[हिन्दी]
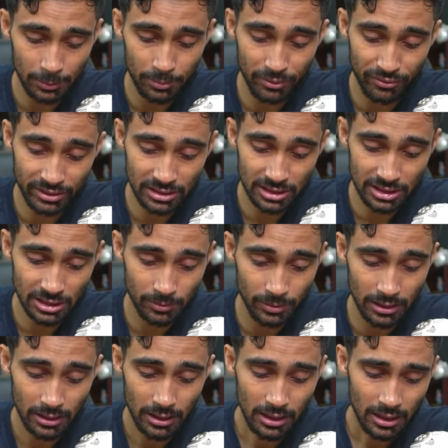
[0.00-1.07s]
आप इवेंट सेक्शन
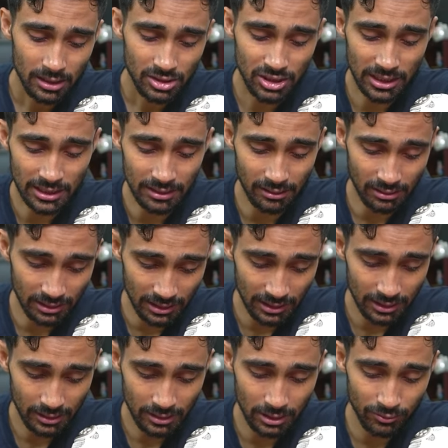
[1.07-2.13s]
भी चेक करते
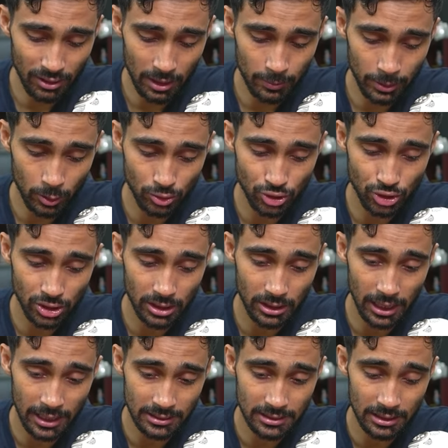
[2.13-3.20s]
रहें कि वहाँ पे कुछ
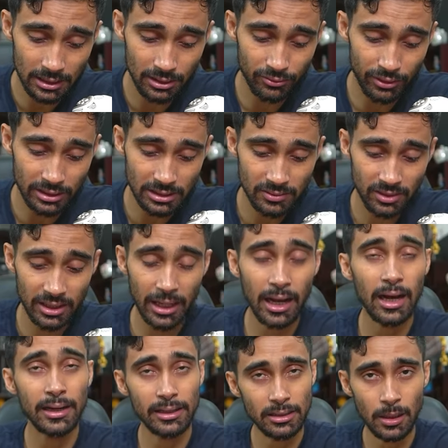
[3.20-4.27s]
ऐसे इवेंट्स वगैरह
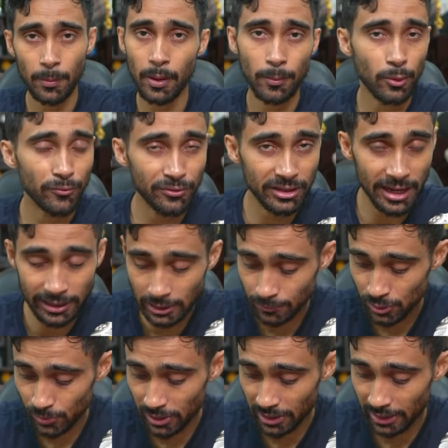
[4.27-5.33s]
आ रहे हैं जहाँ पर आपको फ्री
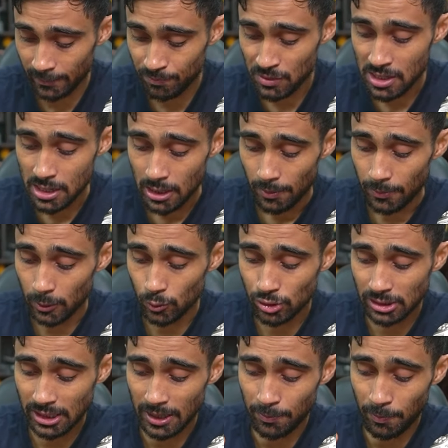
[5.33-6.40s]
आइटम्स मिल रहे हैं पर
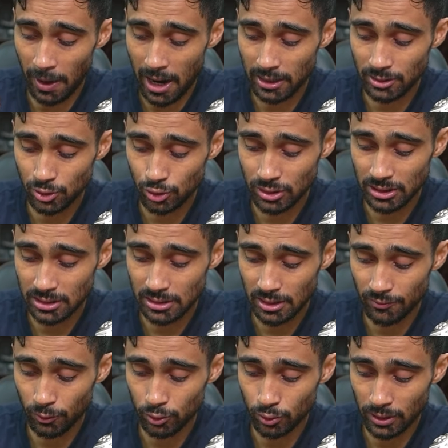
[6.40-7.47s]
उसके बाद जो चीज़ है
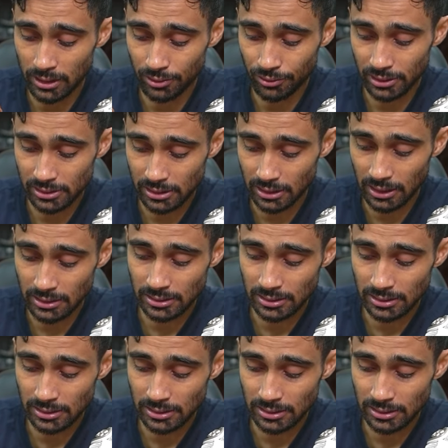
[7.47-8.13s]
वो थोड़ा इंटरेस्टिंग है